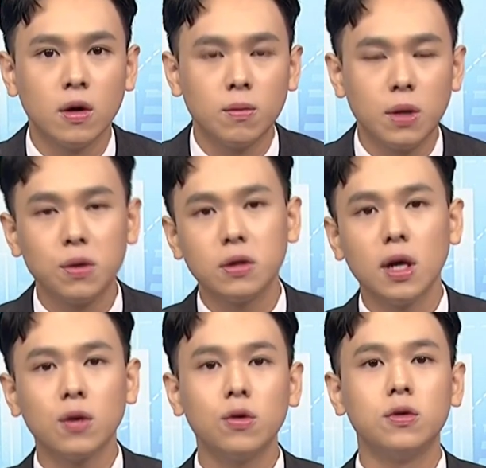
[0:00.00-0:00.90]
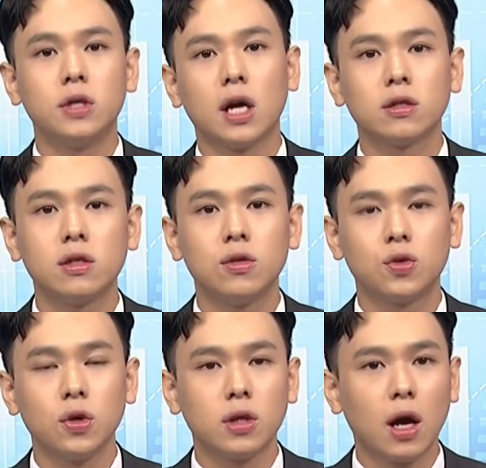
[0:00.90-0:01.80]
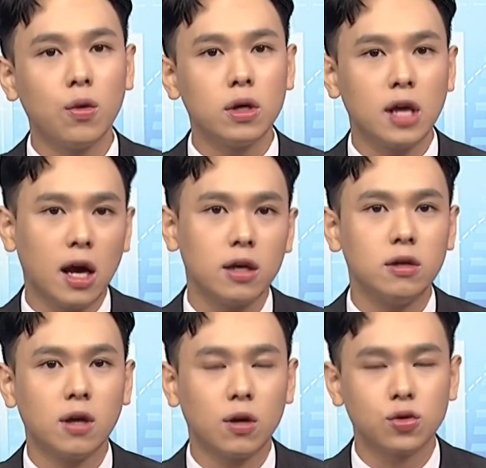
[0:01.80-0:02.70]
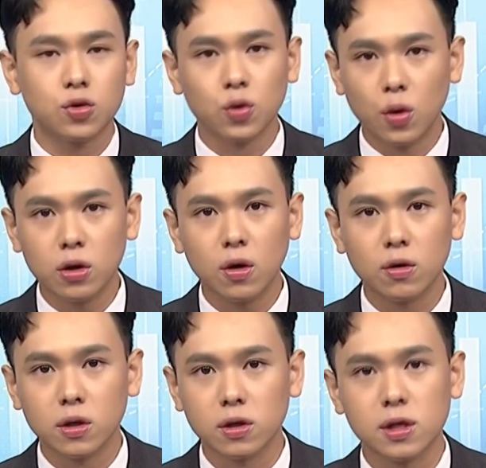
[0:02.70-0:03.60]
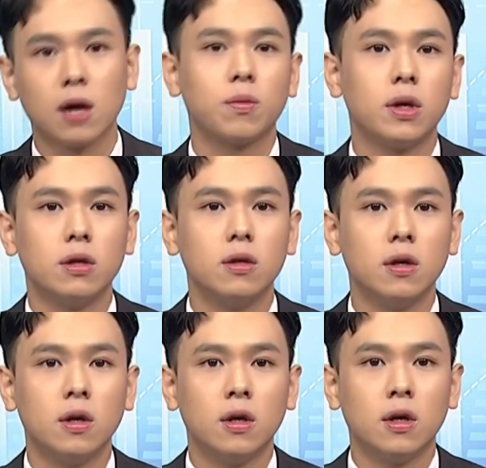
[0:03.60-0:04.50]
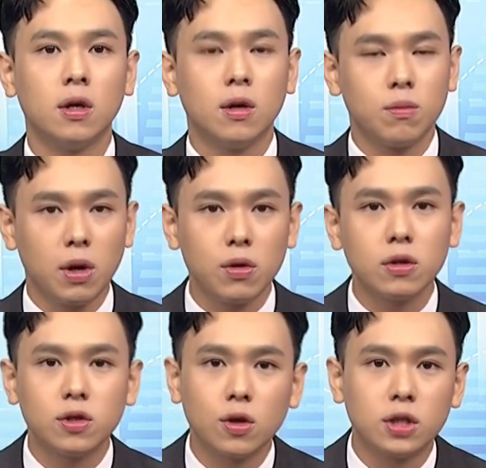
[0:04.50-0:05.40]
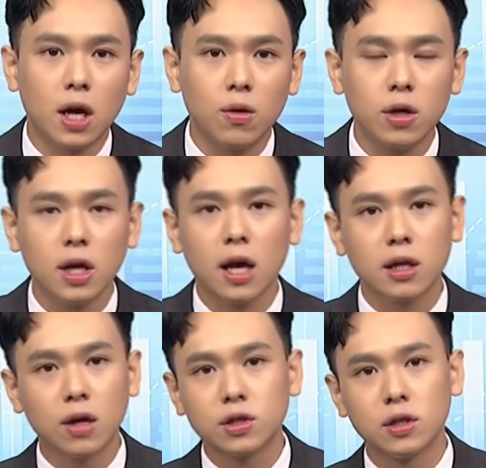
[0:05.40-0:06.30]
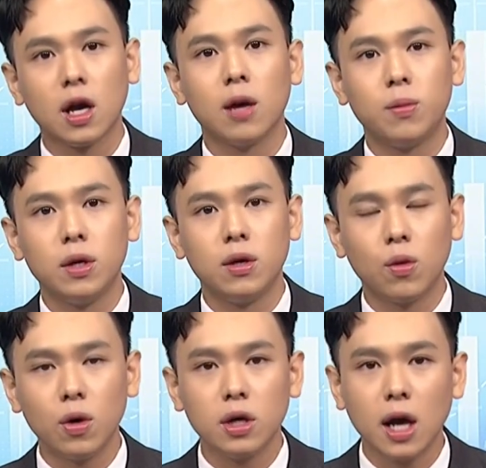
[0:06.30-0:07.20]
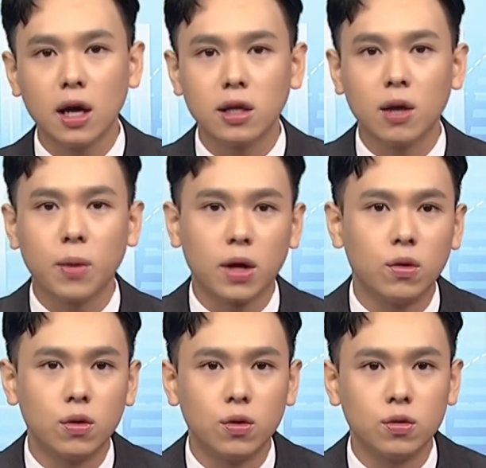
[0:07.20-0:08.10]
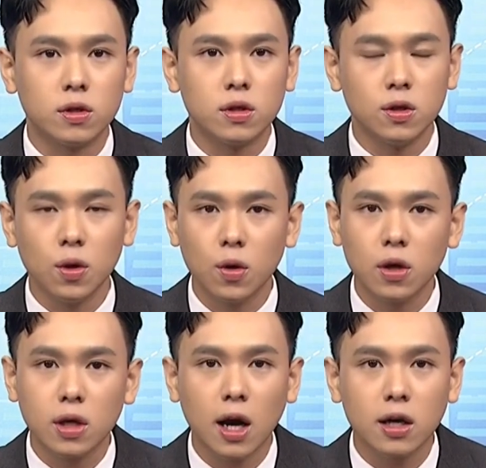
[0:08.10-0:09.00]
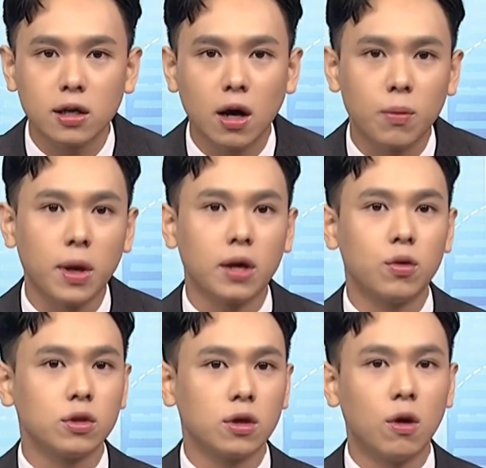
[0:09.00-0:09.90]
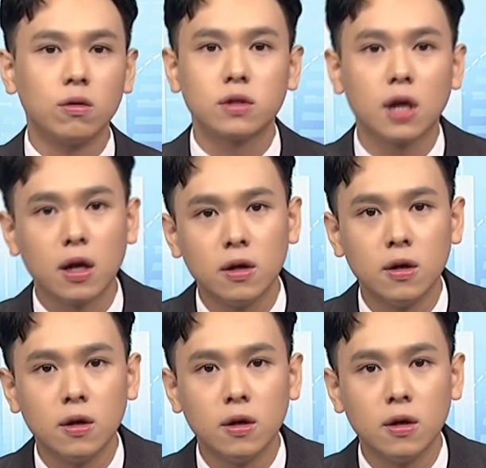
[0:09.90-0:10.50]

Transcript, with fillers: 美元太过于强势，所以它会压抑到所有的商品。美元走强会压抑到新台币，会压抑到美国股市，又会压抑到美国的公债。